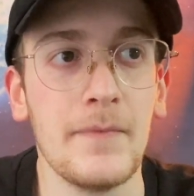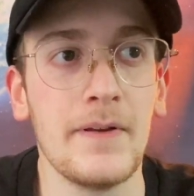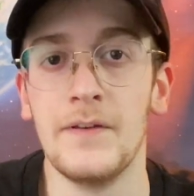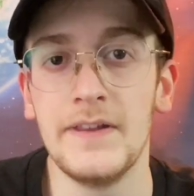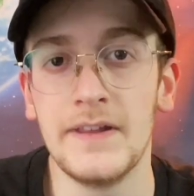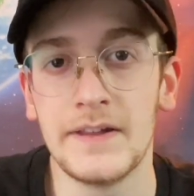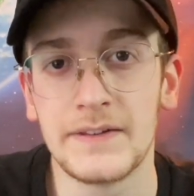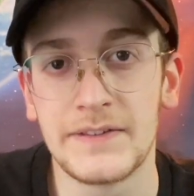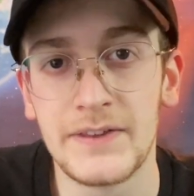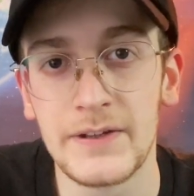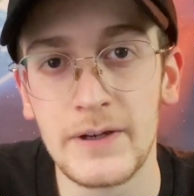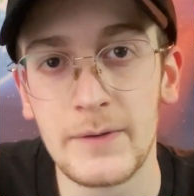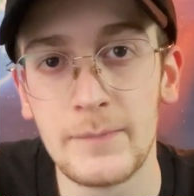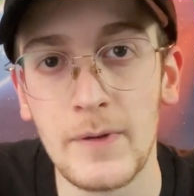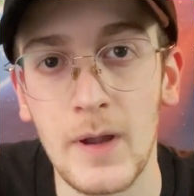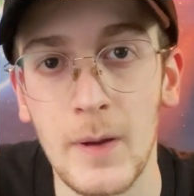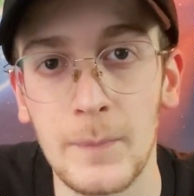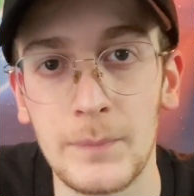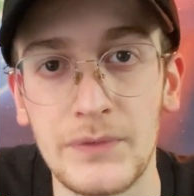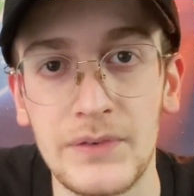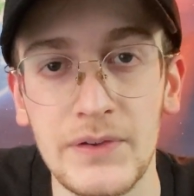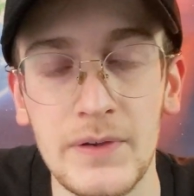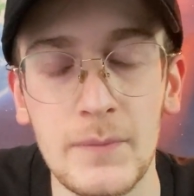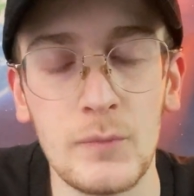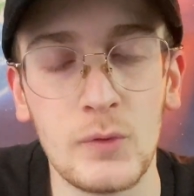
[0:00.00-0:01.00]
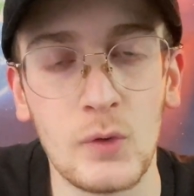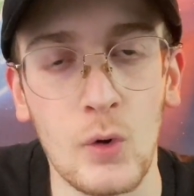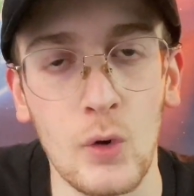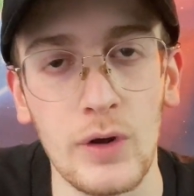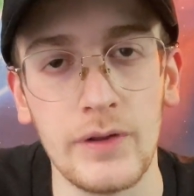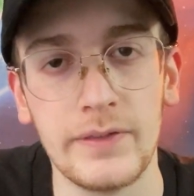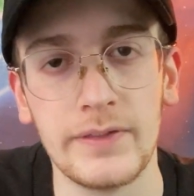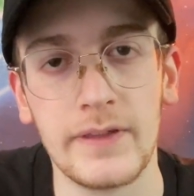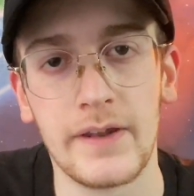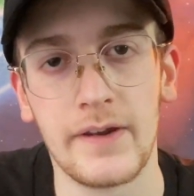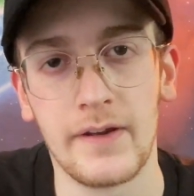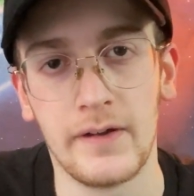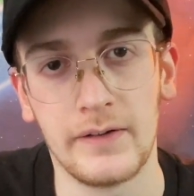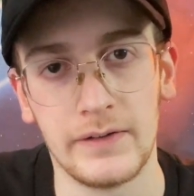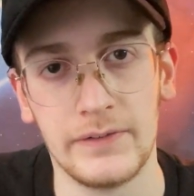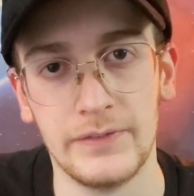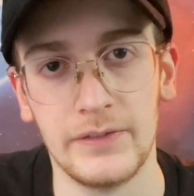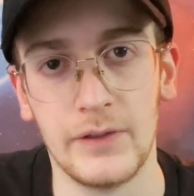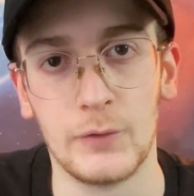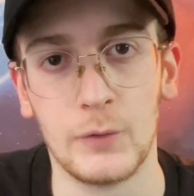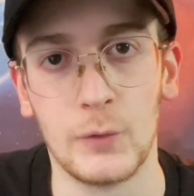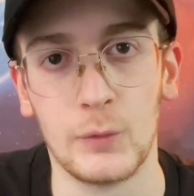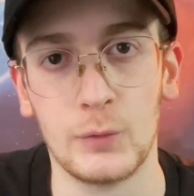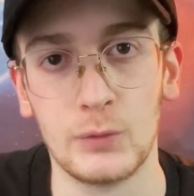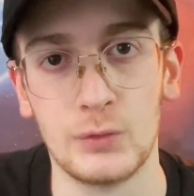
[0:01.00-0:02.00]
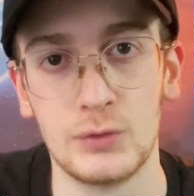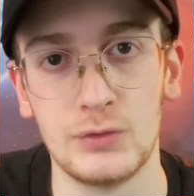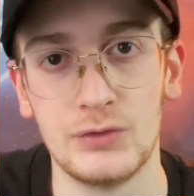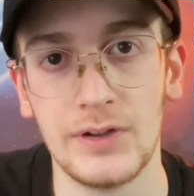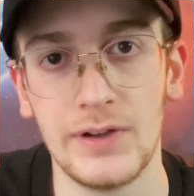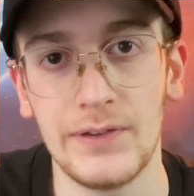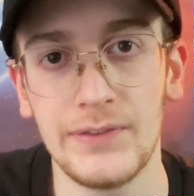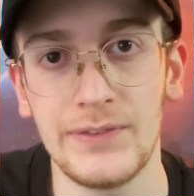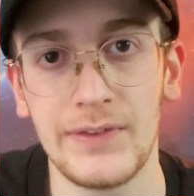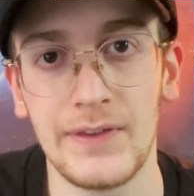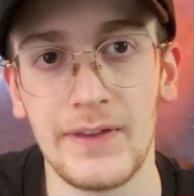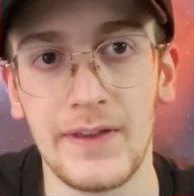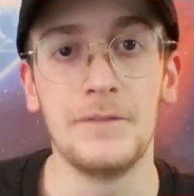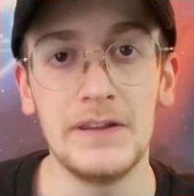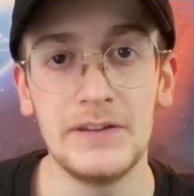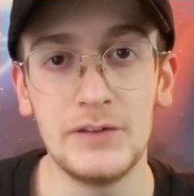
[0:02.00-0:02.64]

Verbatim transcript: ve yatırım yaptığım coinler hakkında konuşacağız.